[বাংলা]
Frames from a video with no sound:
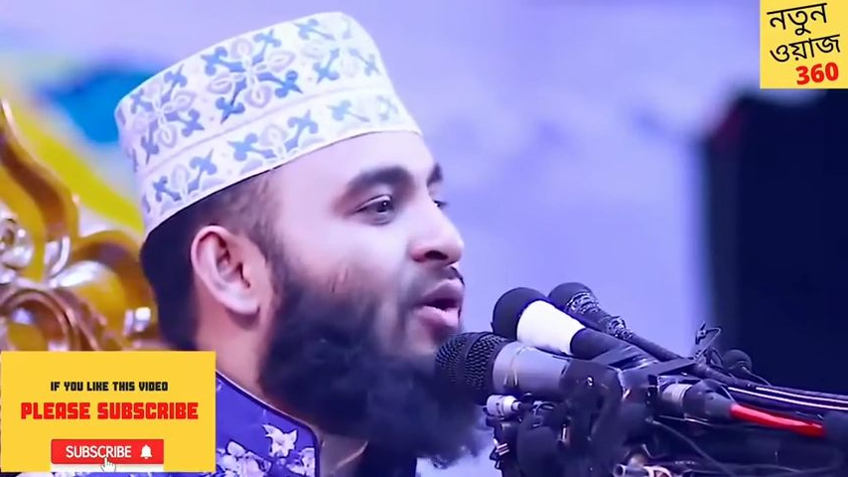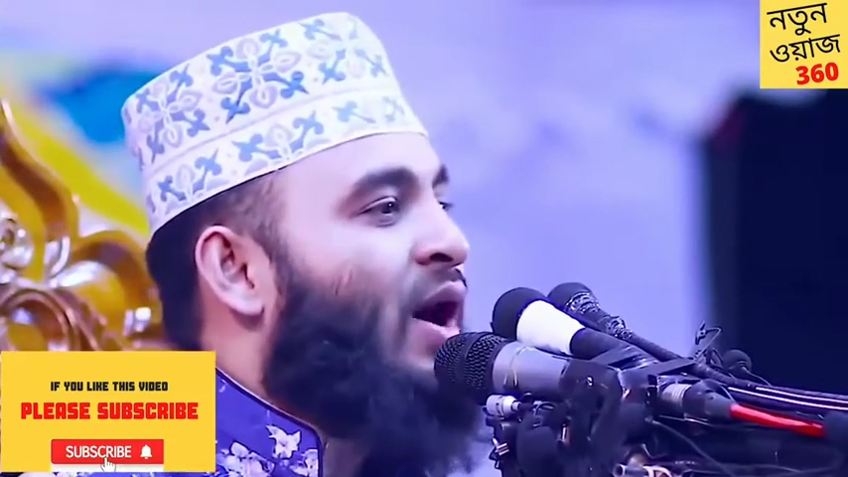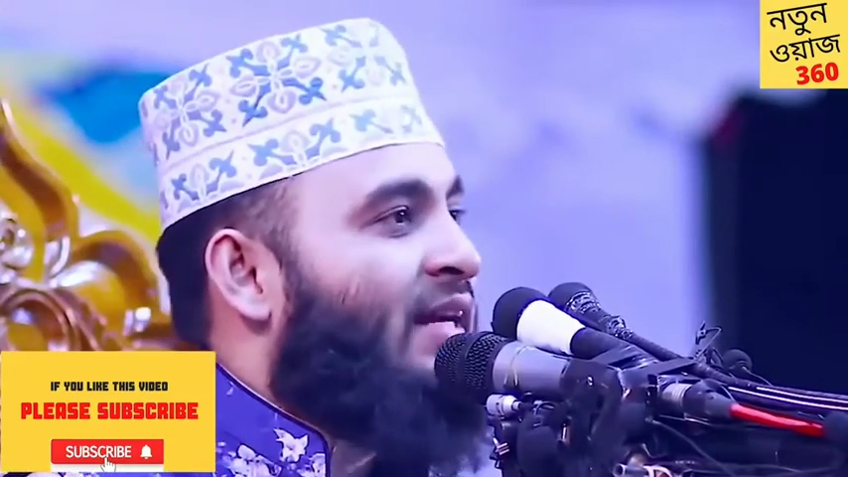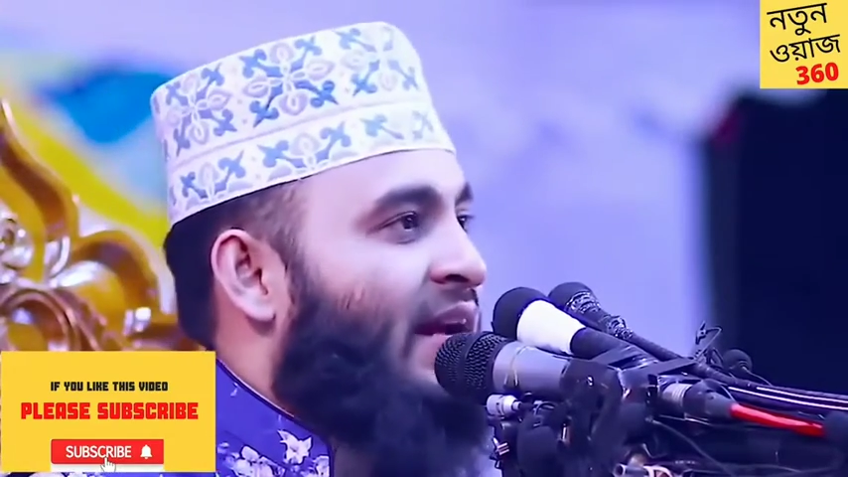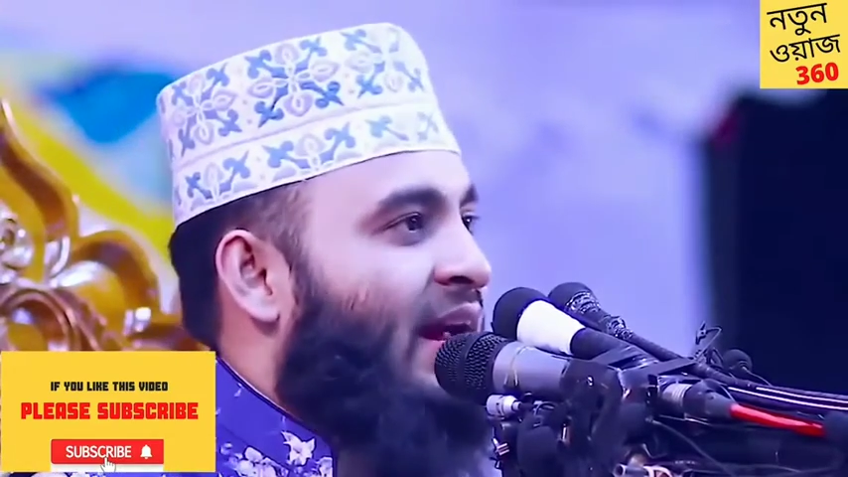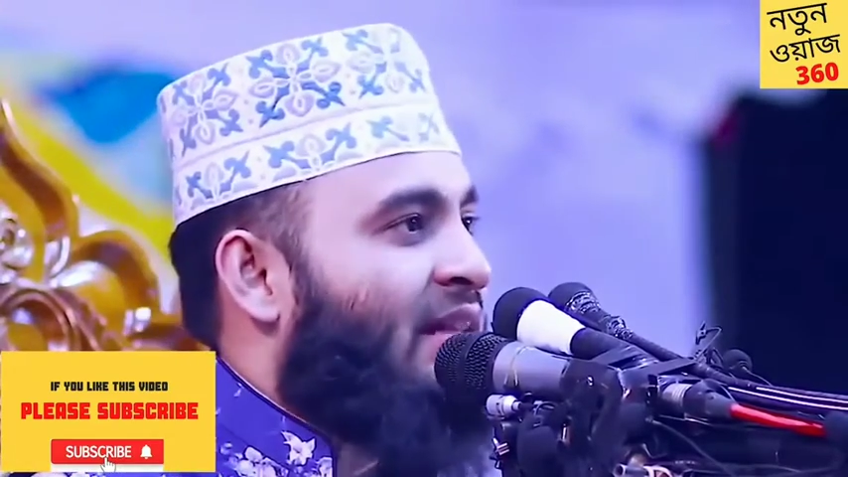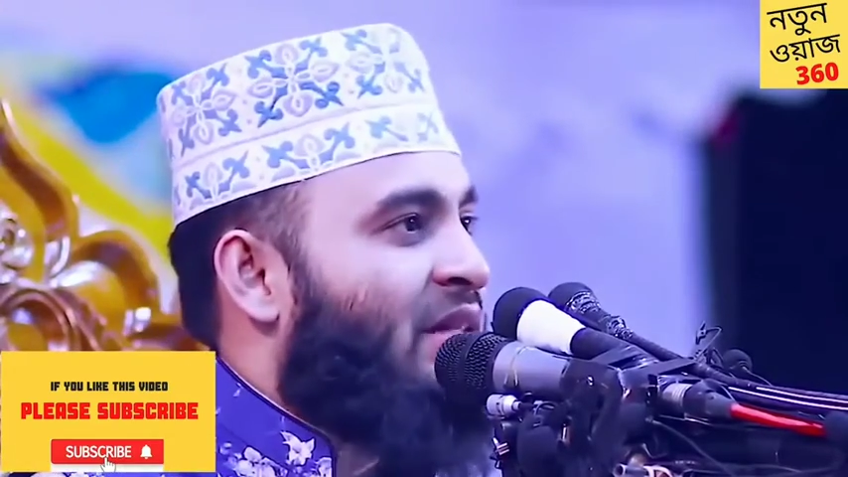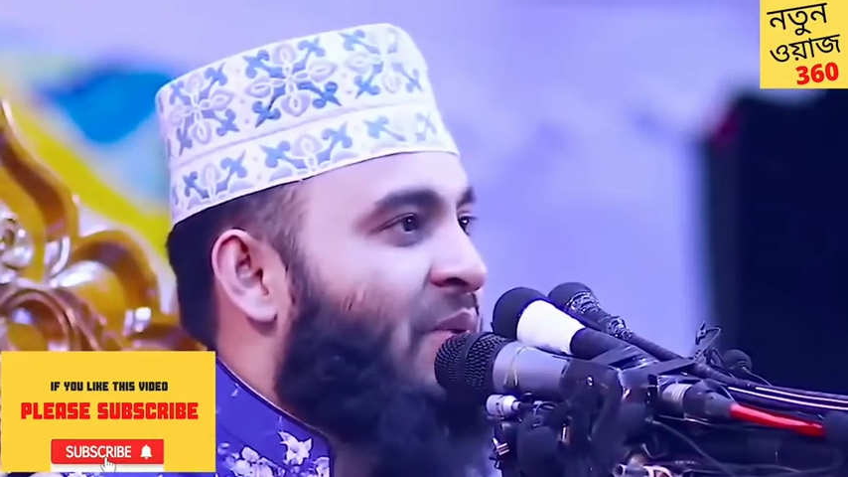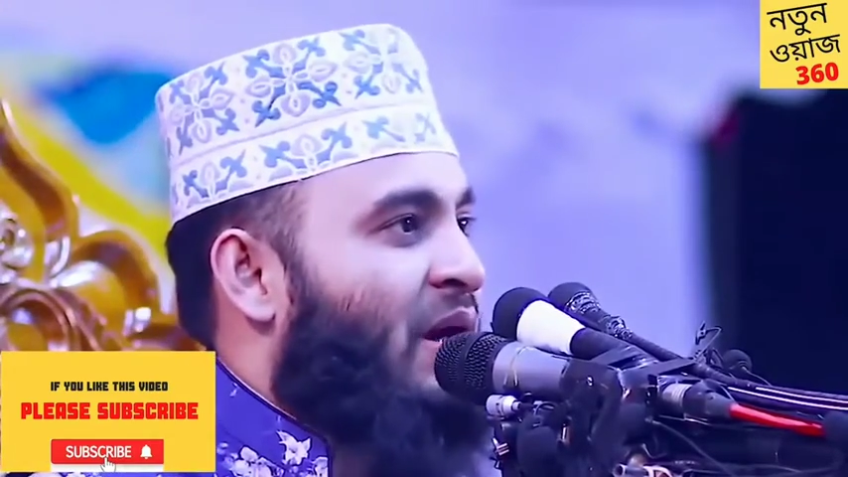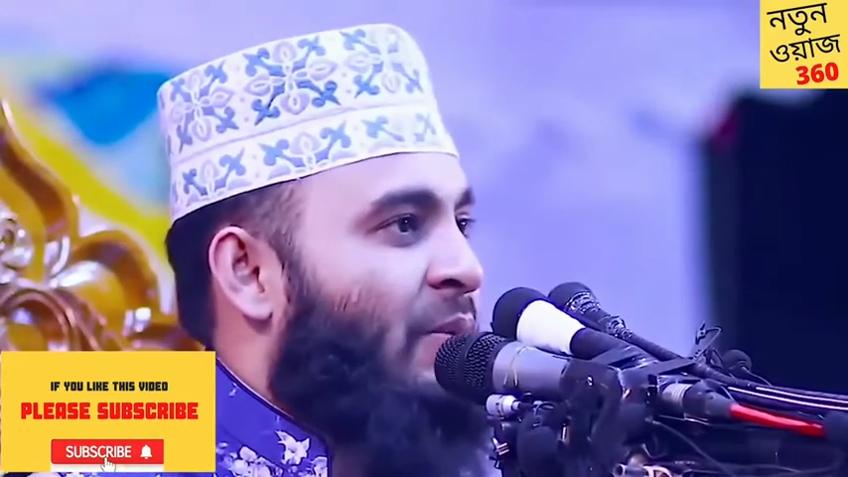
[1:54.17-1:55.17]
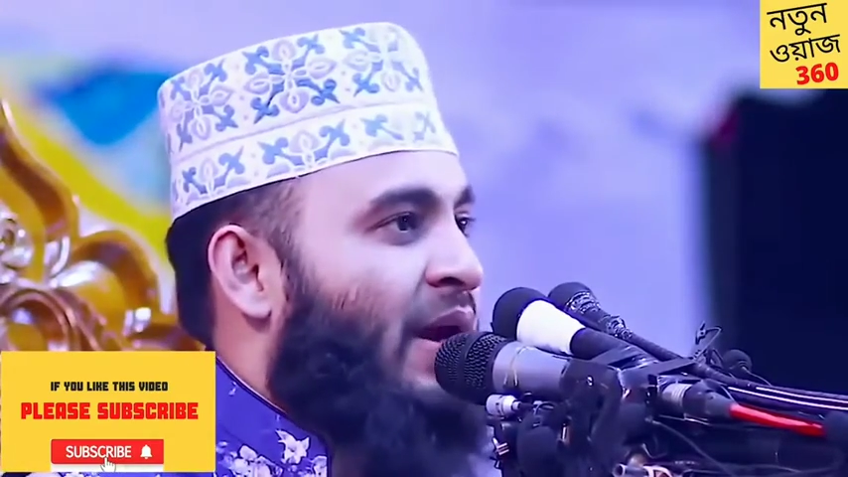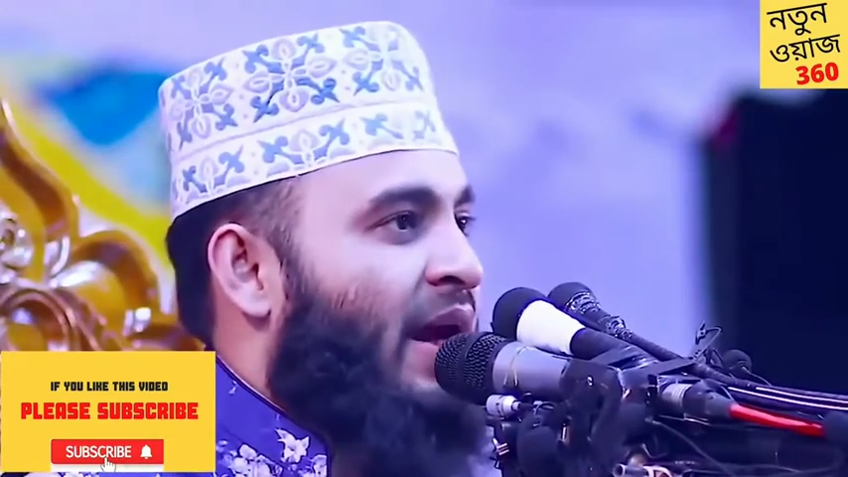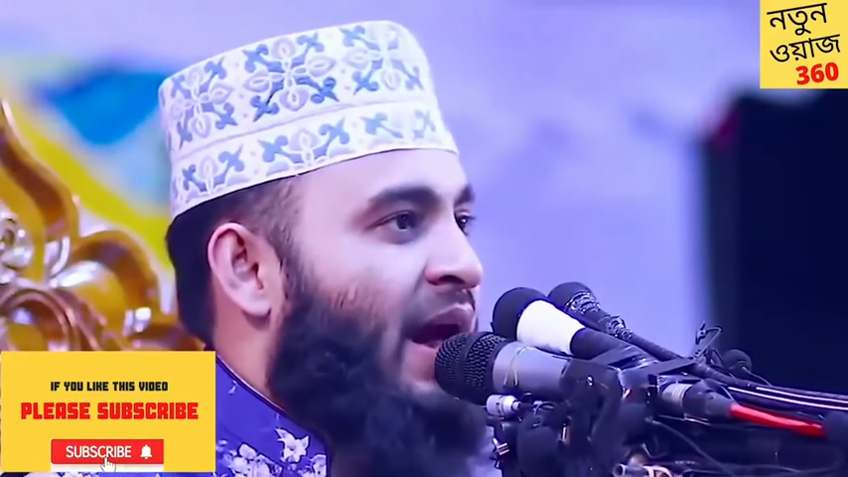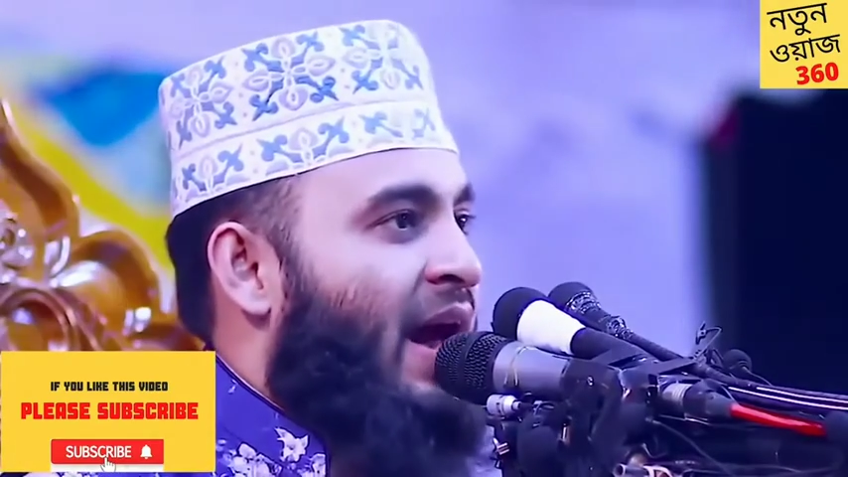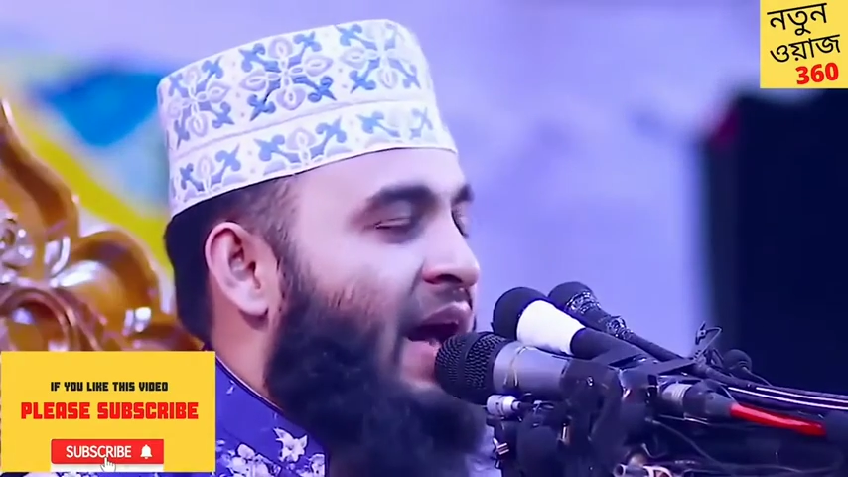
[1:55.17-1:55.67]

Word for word: কেউ আটকায় রাখতে পারবে